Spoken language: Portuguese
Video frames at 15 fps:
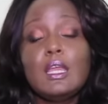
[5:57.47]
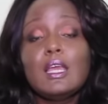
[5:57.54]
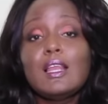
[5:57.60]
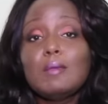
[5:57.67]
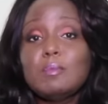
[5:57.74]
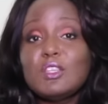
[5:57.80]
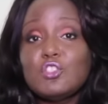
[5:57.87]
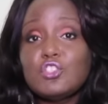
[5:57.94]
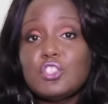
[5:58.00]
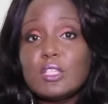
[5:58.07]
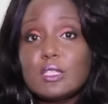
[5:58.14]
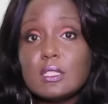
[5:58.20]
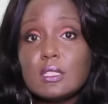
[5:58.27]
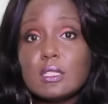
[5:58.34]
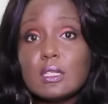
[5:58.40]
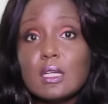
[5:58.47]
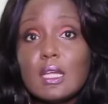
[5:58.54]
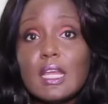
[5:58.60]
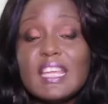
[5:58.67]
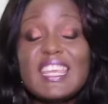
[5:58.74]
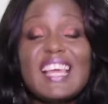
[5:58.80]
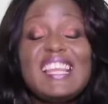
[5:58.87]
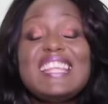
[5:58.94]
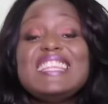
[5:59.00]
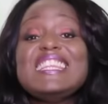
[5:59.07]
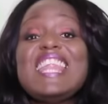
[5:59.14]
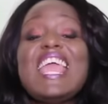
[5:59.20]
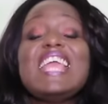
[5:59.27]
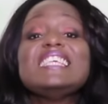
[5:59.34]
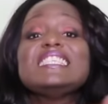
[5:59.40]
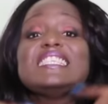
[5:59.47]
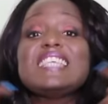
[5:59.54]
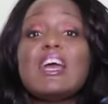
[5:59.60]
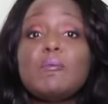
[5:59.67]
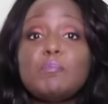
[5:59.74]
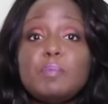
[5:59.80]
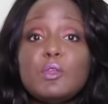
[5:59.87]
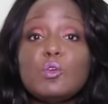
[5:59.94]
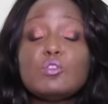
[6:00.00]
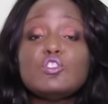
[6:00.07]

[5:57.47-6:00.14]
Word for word: Ela me disse que ela nem sabia